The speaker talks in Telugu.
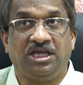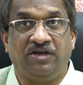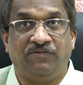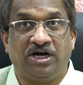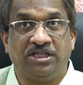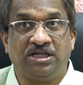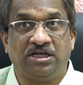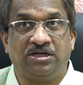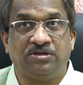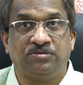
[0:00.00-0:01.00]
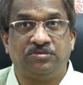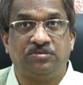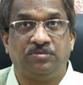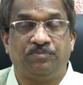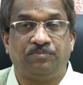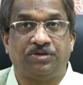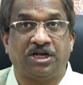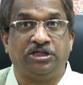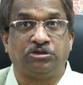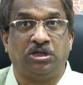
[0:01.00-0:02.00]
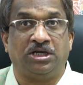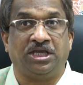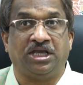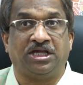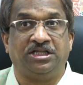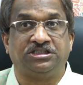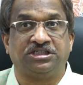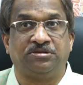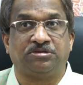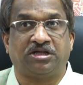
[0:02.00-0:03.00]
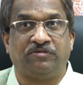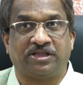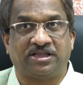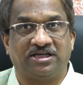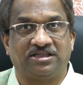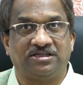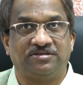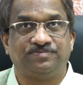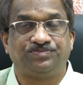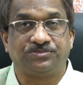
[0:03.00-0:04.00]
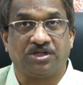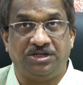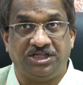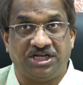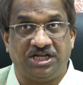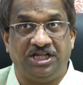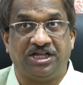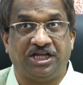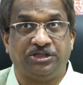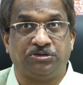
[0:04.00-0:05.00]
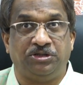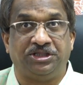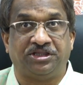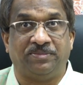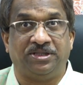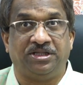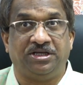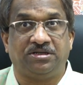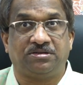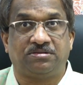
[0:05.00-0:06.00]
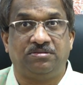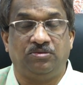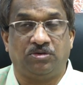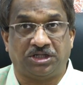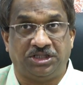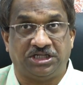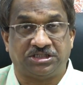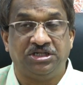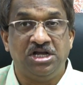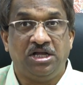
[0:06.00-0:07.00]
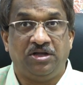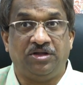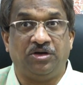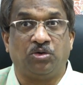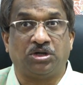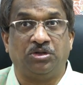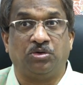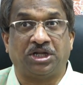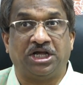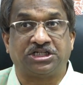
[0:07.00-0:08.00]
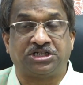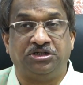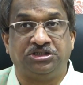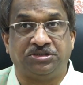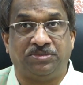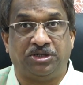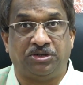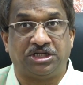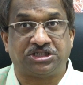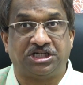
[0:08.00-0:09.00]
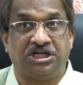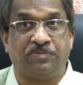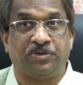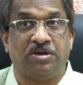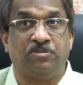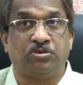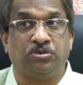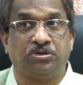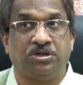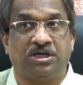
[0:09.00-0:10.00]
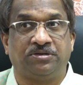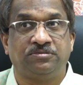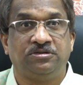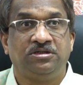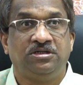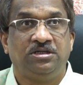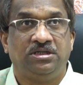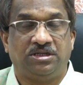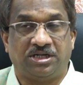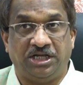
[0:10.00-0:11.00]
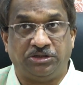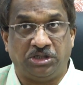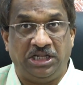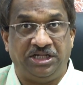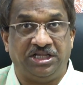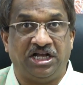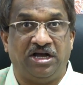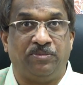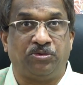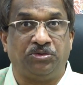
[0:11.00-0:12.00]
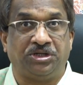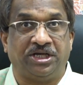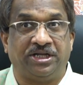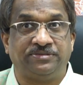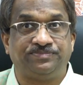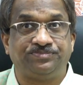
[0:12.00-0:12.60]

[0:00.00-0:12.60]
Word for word: ఈ వాదనలను రైతులు అంగీకరించడం తర్వాత సంగతి నిజంగానే రైతులు ఎంతమంది ఒక దేశ ఒక ఒక రాష్ట్రం నుంచి మరో రాష్ట్రానికి పోయి అమ్ముకుంటున్నారు రైతులే నిజంగా అమ్ముకుంటారా